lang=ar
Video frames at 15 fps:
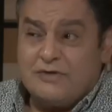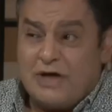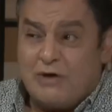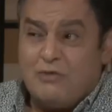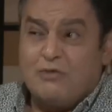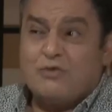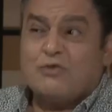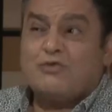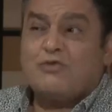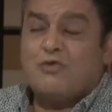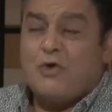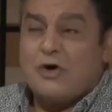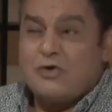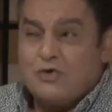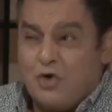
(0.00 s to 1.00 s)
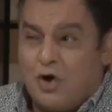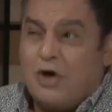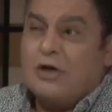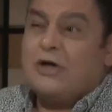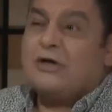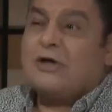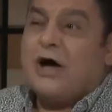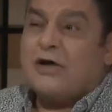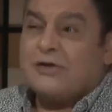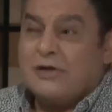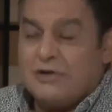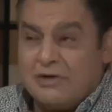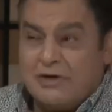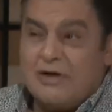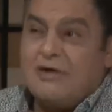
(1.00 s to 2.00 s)
دور هو يعلن عن
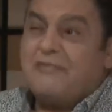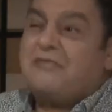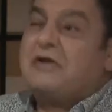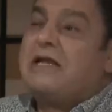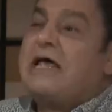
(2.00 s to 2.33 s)
الله في